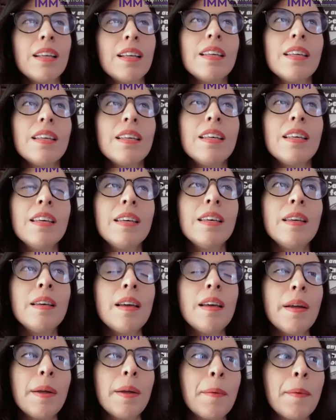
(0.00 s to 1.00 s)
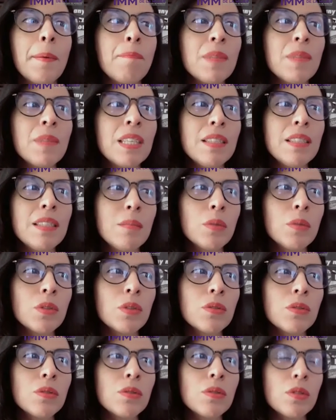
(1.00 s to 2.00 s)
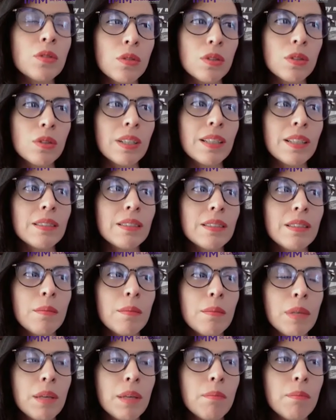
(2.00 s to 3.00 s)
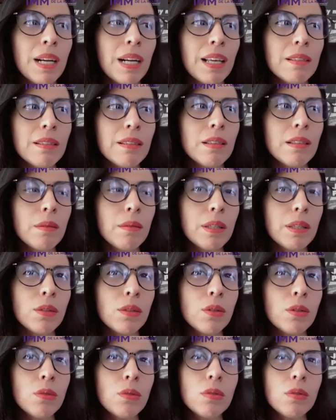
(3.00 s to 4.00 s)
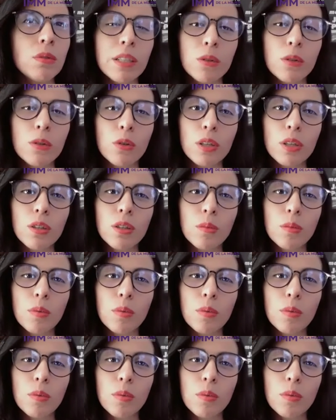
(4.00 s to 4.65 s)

Y em, hicimos nosotras también para este evento un recorrido,